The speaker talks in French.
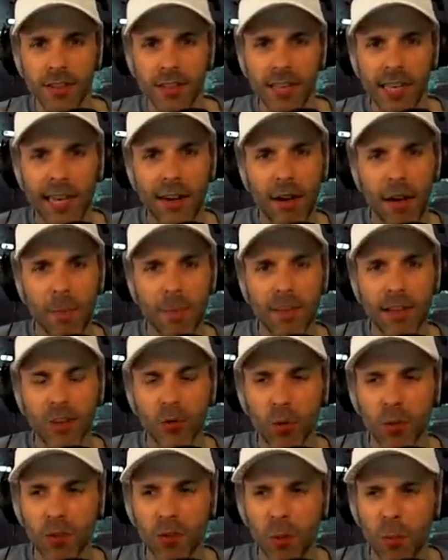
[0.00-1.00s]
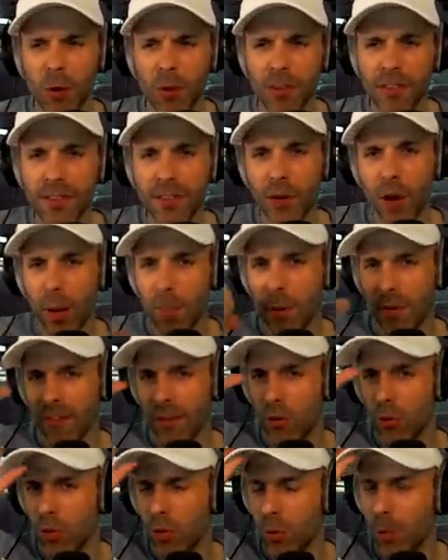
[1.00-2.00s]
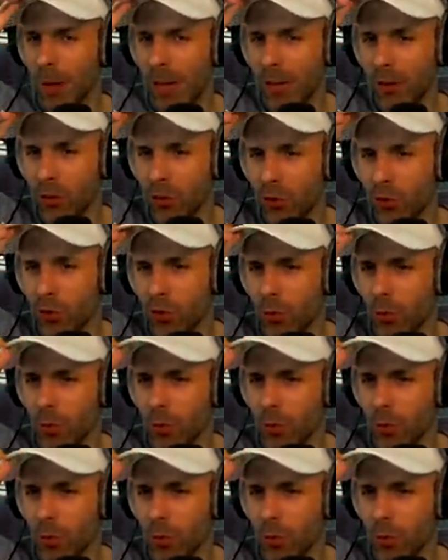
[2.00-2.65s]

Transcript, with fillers: Ah ouais, peut-être qu'on se demande s'il aurait pas fallu le ban du coup, le